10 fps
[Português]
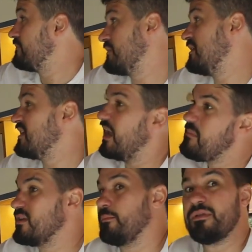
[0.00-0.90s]
que já é
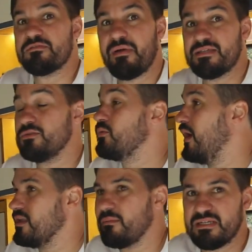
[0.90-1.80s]
mais ou menos parte do
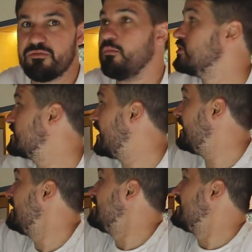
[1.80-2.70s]
quarto, mas já vou
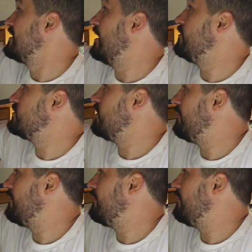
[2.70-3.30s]
mostrar, temos um